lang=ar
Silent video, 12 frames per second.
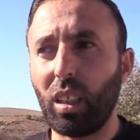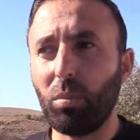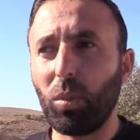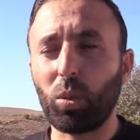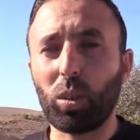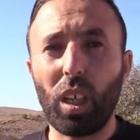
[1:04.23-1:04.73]

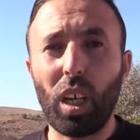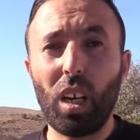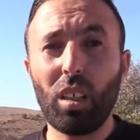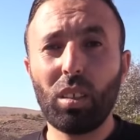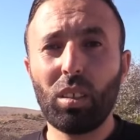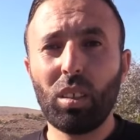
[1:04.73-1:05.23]
الموتى
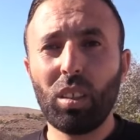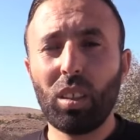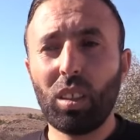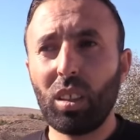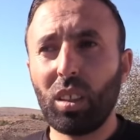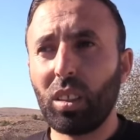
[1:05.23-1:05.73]

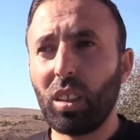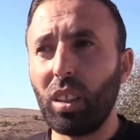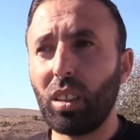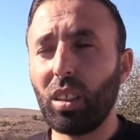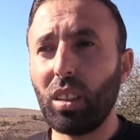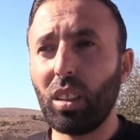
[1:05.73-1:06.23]

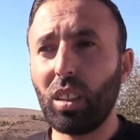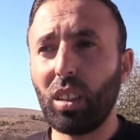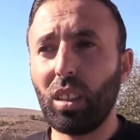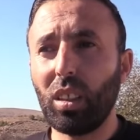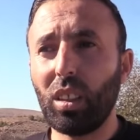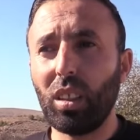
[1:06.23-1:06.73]
يعني
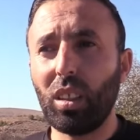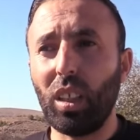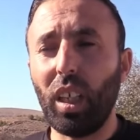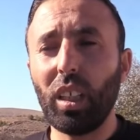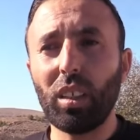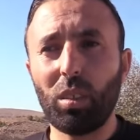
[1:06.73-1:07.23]

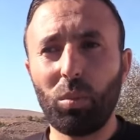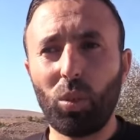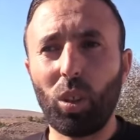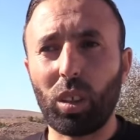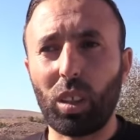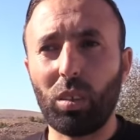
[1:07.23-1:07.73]
عانى
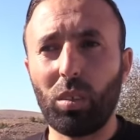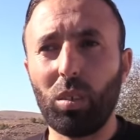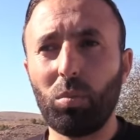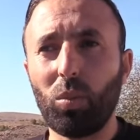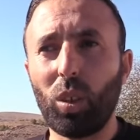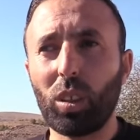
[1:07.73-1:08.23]
المواطن
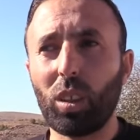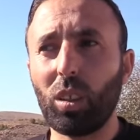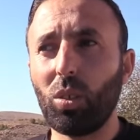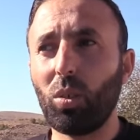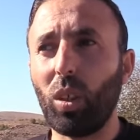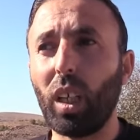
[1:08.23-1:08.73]

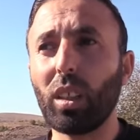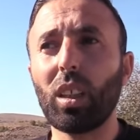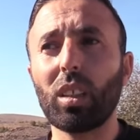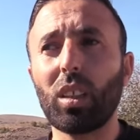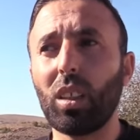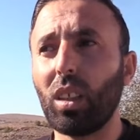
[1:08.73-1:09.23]
المواطن
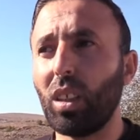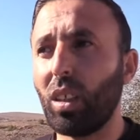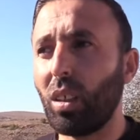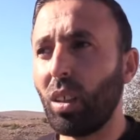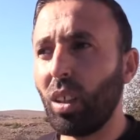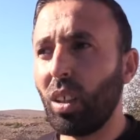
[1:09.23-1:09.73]

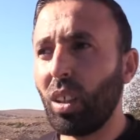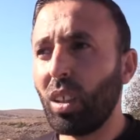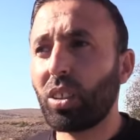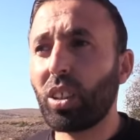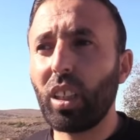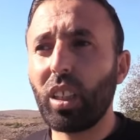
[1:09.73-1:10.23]
حتى
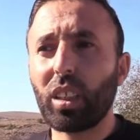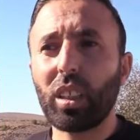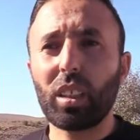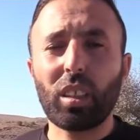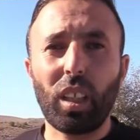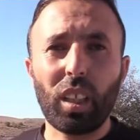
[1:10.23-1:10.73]
سالكي
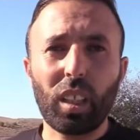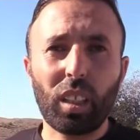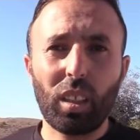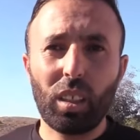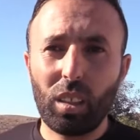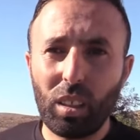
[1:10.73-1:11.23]
الطريق
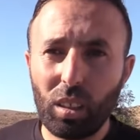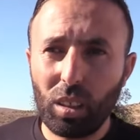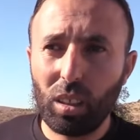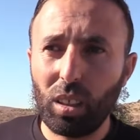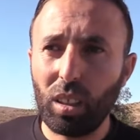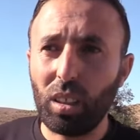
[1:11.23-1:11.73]

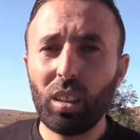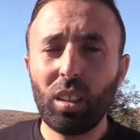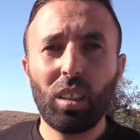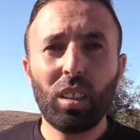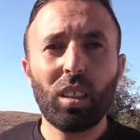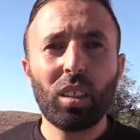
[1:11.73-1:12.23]

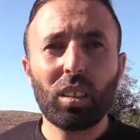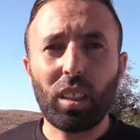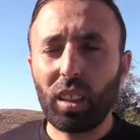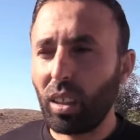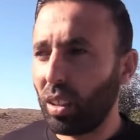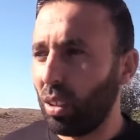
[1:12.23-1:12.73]

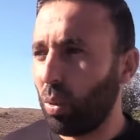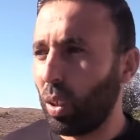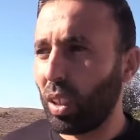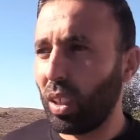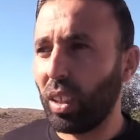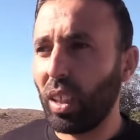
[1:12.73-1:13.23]
الطريق آه،
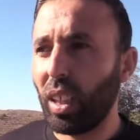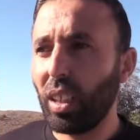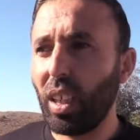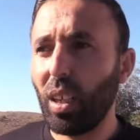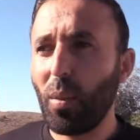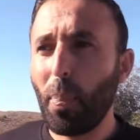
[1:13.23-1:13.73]
الوطني
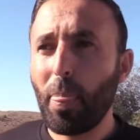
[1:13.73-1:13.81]
هذا